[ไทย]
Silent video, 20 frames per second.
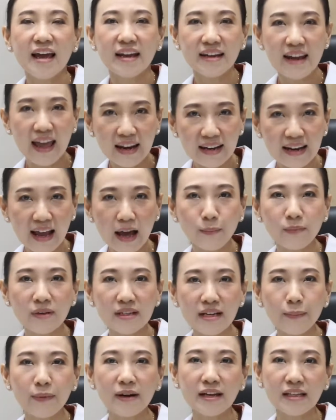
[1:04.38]
แนะนำเลื
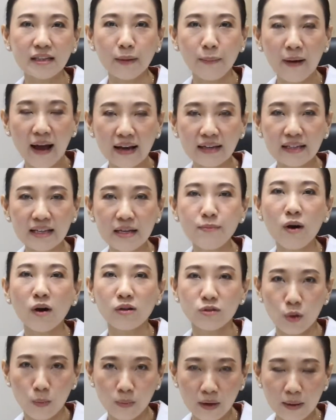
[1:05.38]
อกผลิตภัณฑ์ที่เหมาะ
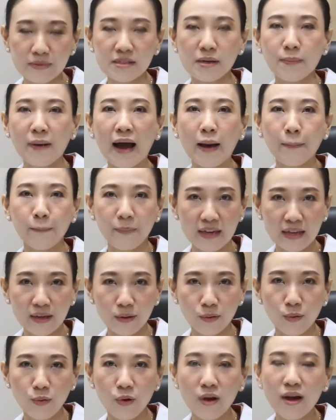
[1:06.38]
สมกับสภาพผิว
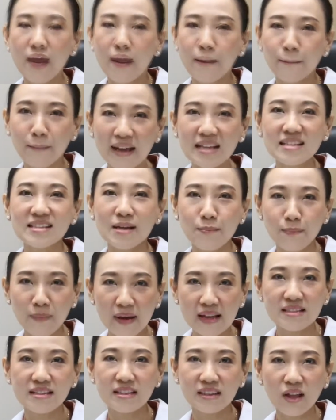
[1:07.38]
ไม่จำเป็น
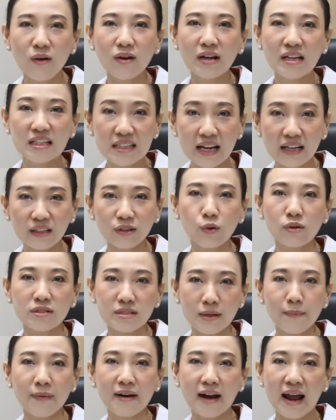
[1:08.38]
จะต้องเลือกตัว
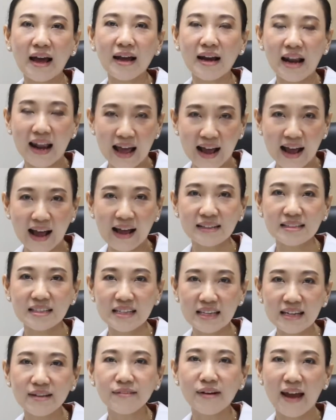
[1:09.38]
ชำระล้าง
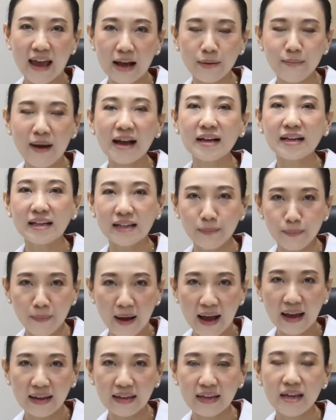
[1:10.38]
ที่แรงมากเกินไป
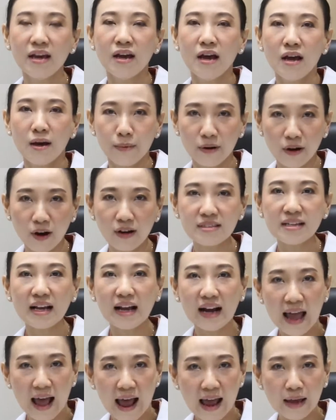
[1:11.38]
เพราะจะ
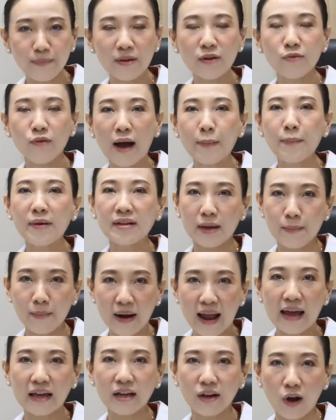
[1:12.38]
กลายเป็นว่าไปทำ
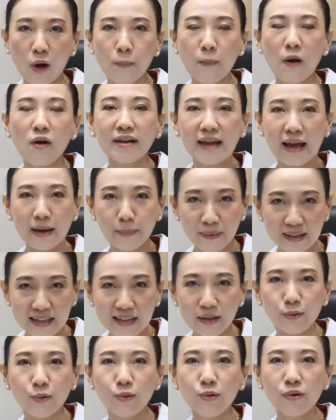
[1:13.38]
ลายเกราะป้องกันผิ
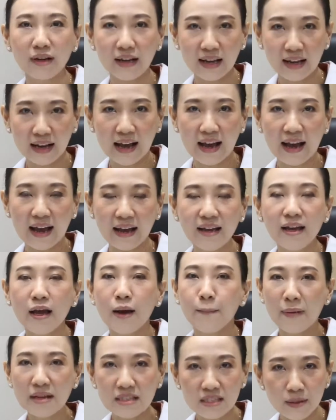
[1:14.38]
วนะคะ
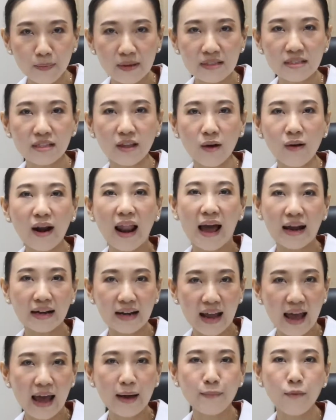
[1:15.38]
ไม่จำเป็นจะต้องล้างห
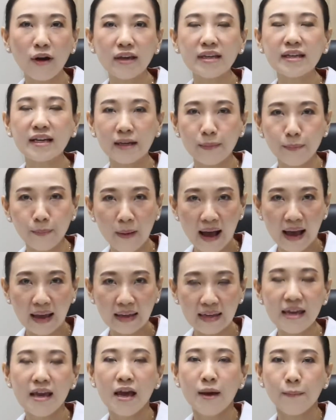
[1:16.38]
น้าบ่อยเกินไป
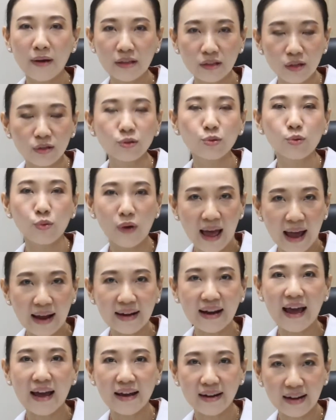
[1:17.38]
ไม่ต้องถูล้าง
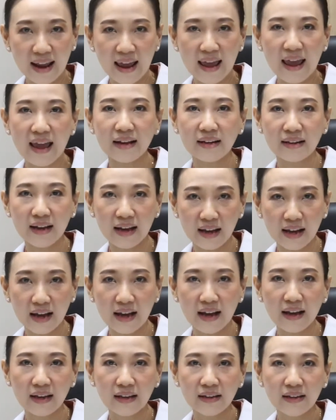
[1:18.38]
หน้าแรงนะ
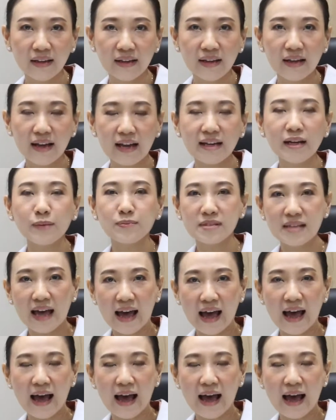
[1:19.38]
คะ อันดับ3